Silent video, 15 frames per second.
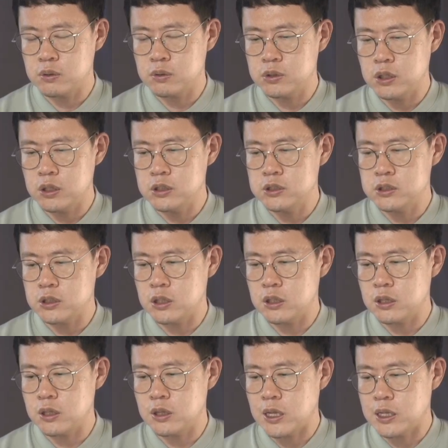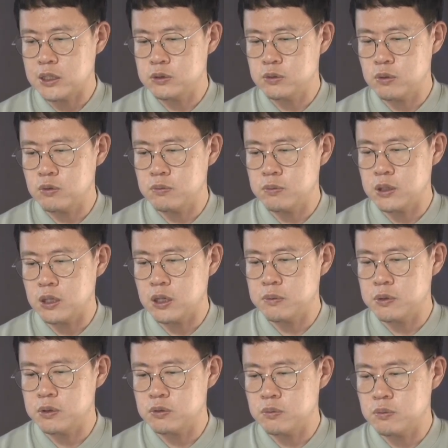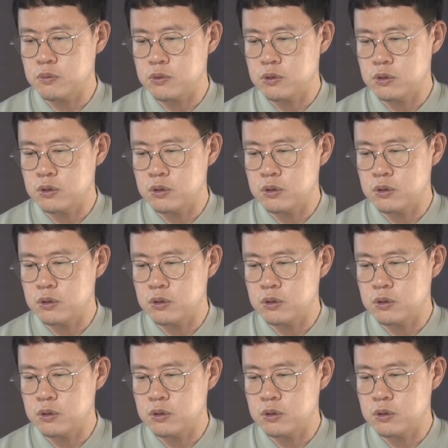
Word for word: 챌린지가 되는 게 나 조금이다 하면 좀